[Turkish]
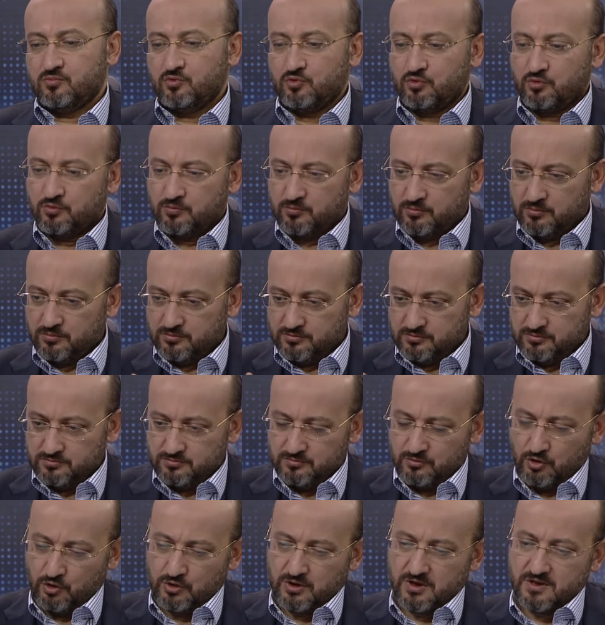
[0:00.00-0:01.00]
bu
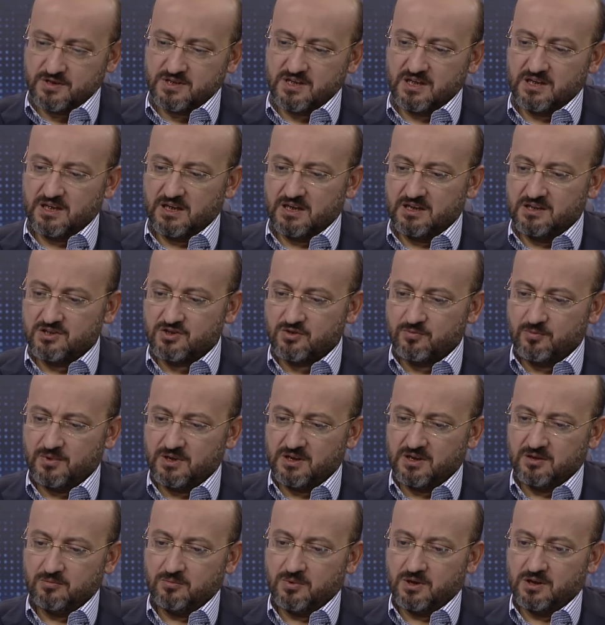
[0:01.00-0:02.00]
bölgesel
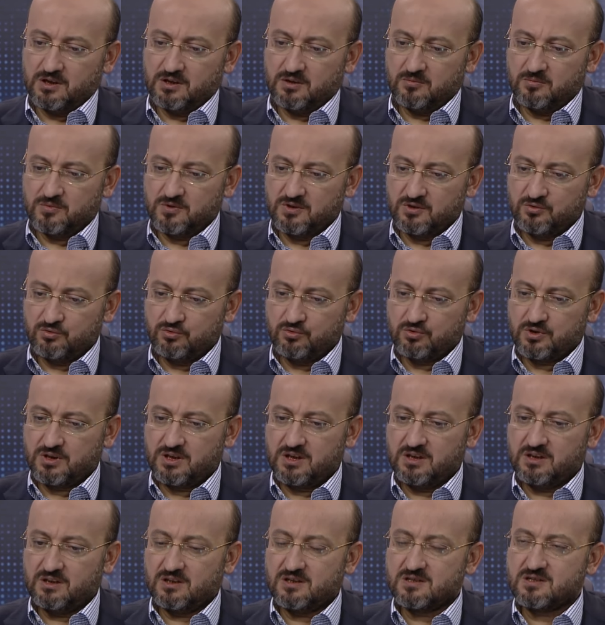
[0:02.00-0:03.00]
gelişmeler bağlamında
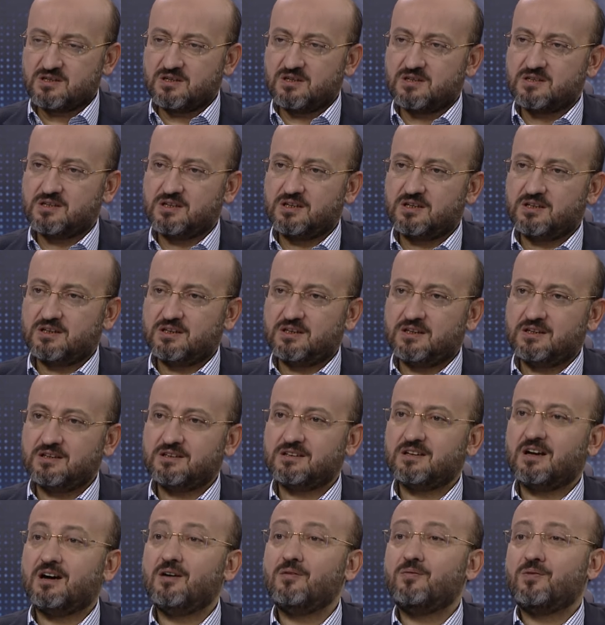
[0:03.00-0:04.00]
Türkiye'nin
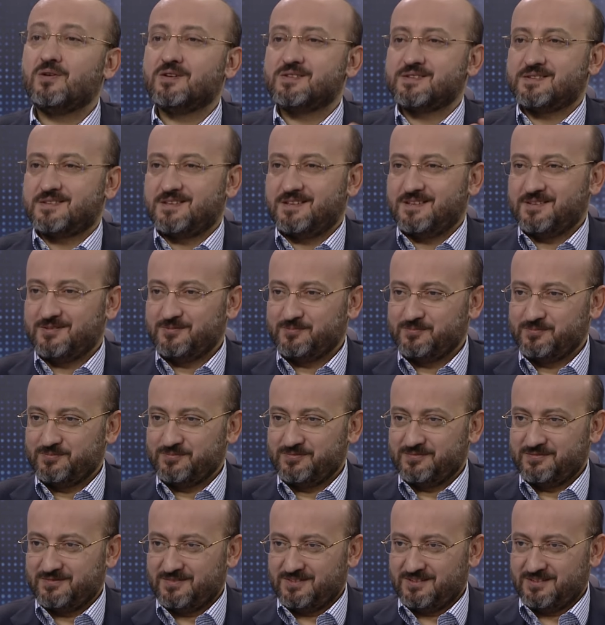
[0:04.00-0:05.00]
hassasiyetlerinin daha fazla
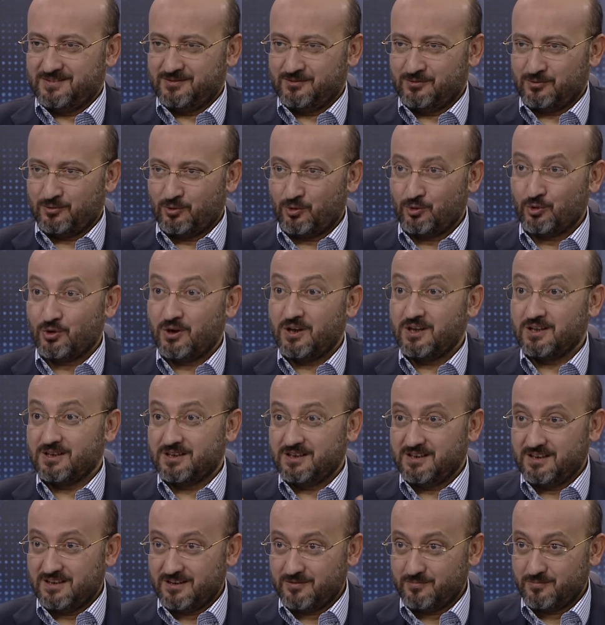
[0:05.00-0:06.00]
doğru
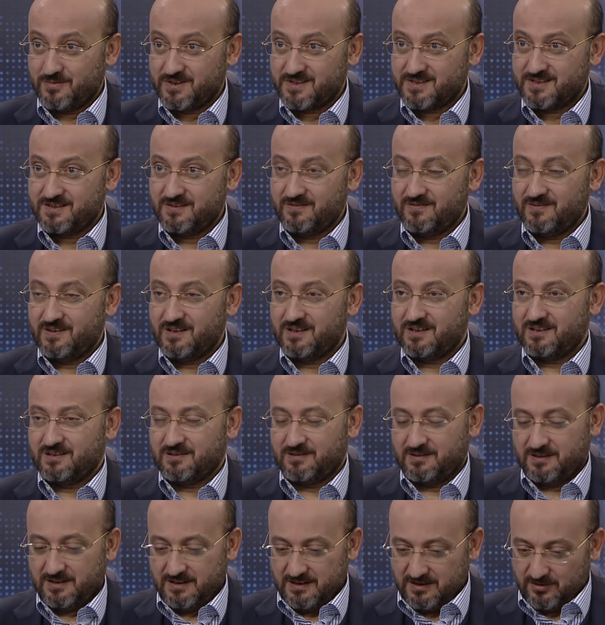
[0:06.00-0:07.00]
algılanması ve
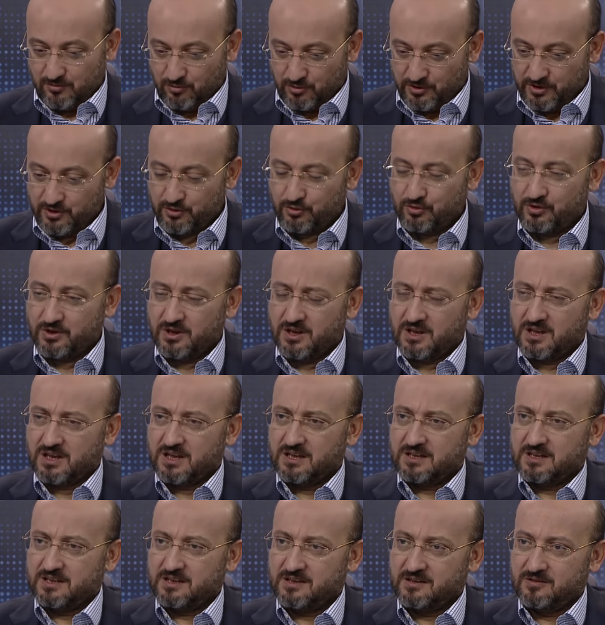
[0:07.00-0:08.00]
ona göre
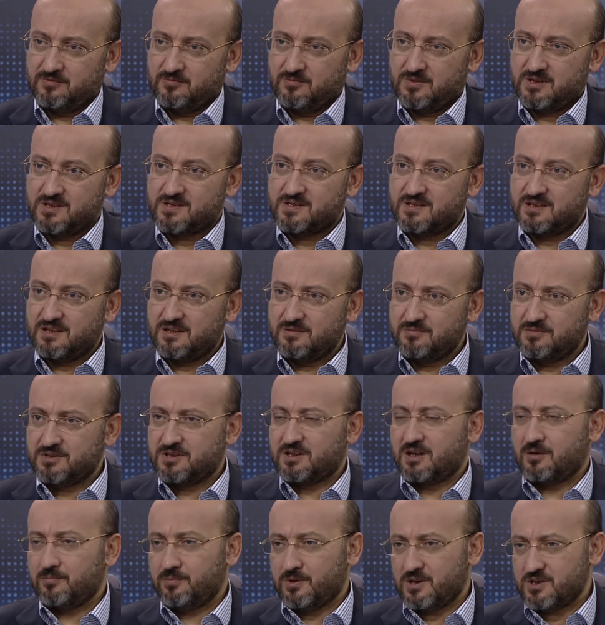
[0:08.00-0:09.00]
hareket edilmesine
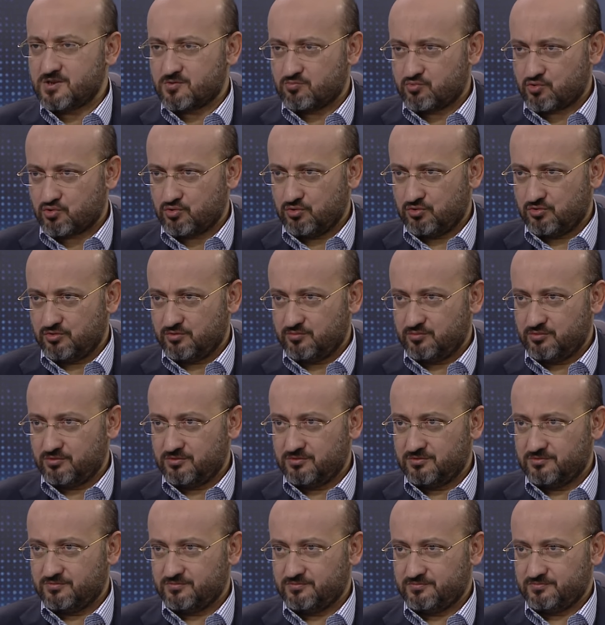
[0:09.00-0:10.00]
bir kapı açmış olur bu.
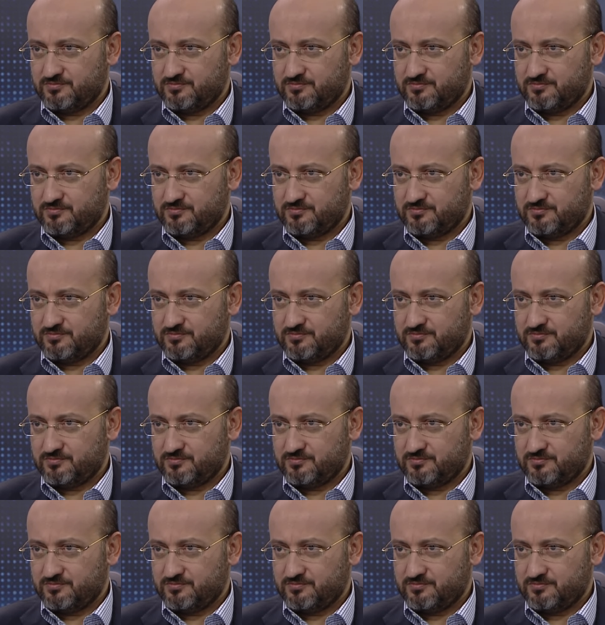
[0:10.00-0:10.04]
